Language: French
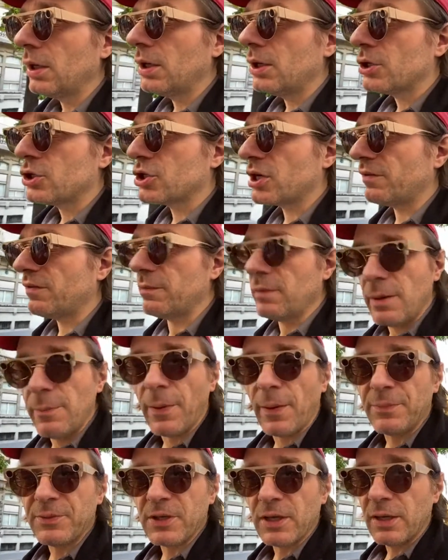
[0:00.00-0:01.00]
j'avais mes
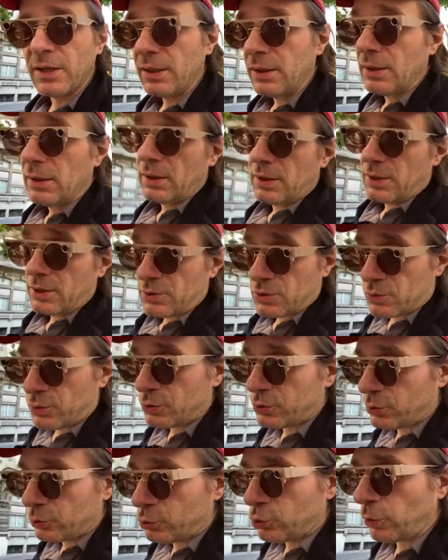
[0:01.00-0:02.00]
papiers. Je me
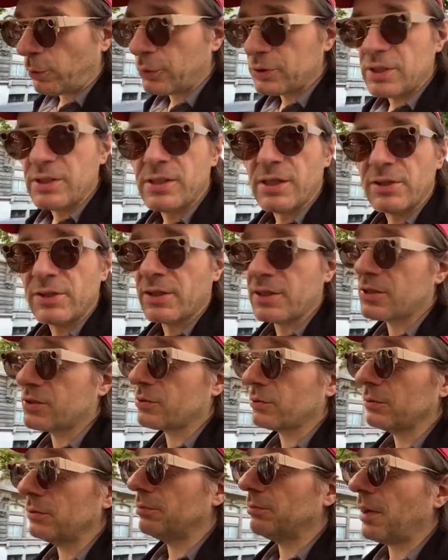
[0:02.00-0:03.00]
suis toujours posé cette
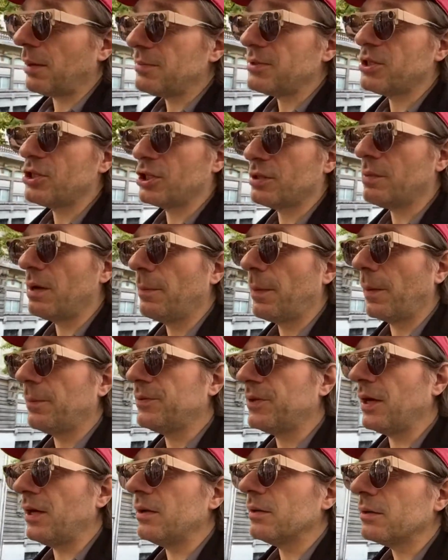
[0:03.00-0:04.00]
question, même si j'ai mes
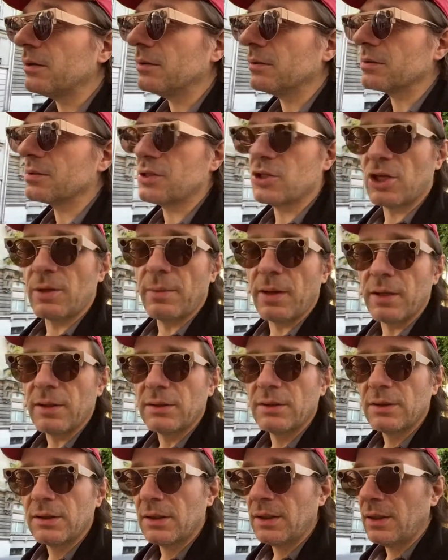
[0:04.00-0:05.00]
papiers, euh, on ne sait jamais.
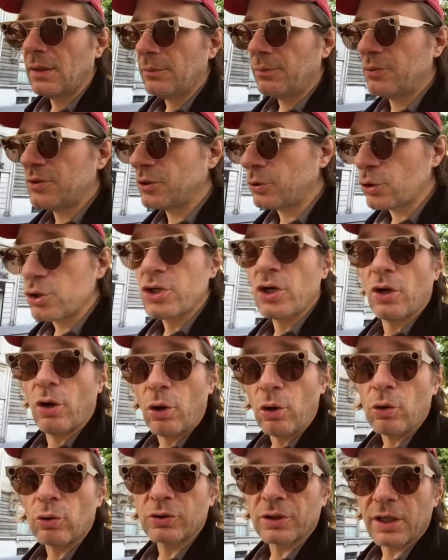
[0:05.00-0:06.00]
Puisque j'ai
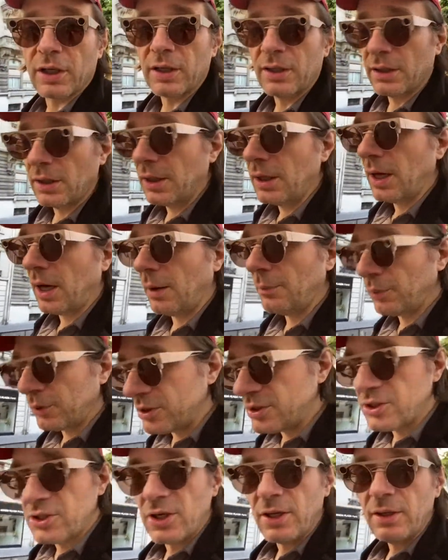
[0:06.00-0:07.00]
rencontré un
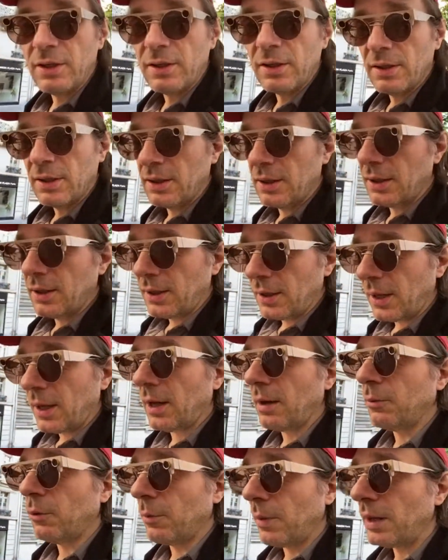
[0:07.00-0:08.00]
policier
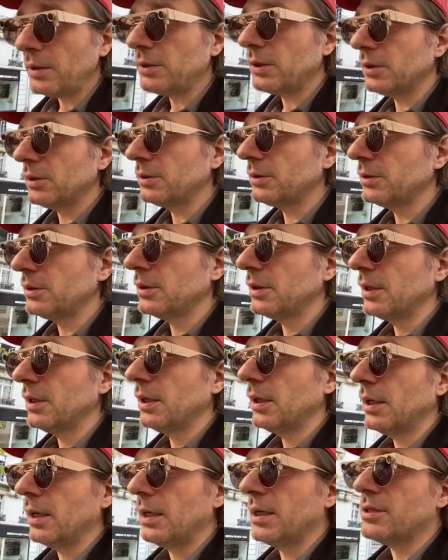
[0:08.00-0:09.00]
à Montmartre,
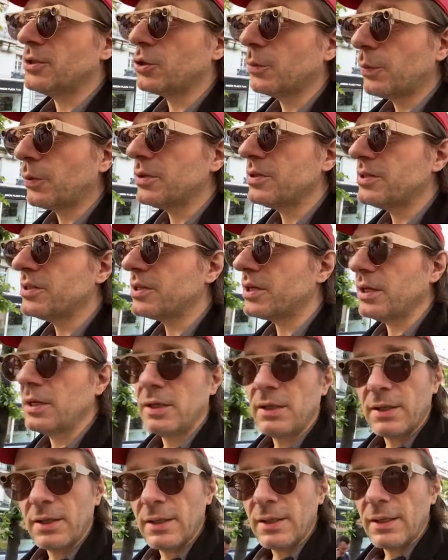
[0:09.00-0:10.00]
et ce
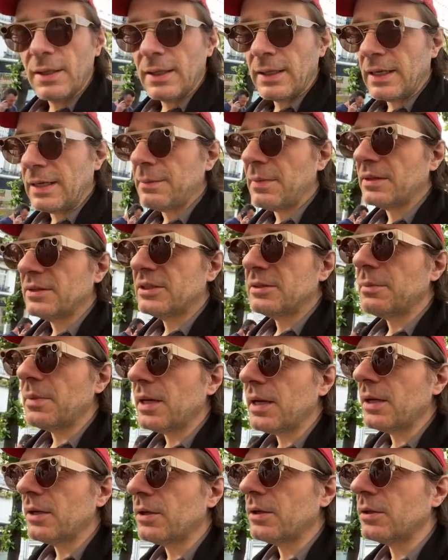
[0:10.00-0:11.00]
policier, il m'a dit,
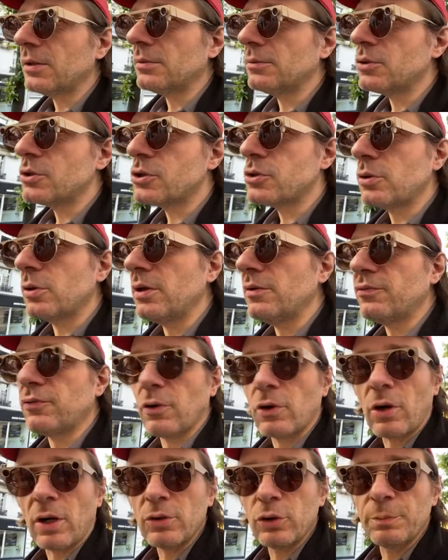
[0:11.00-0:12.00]
mais euh, monsieur, il faut
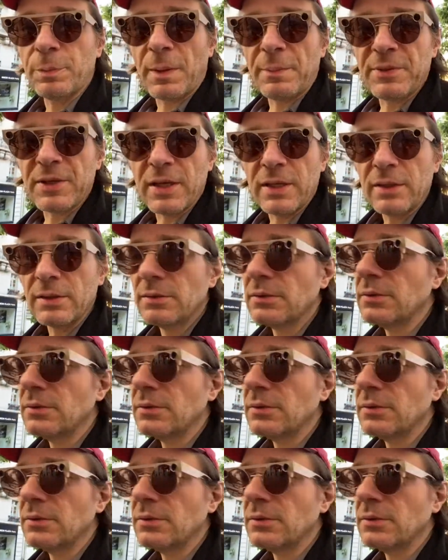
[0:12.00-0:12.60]
encore un autre papier.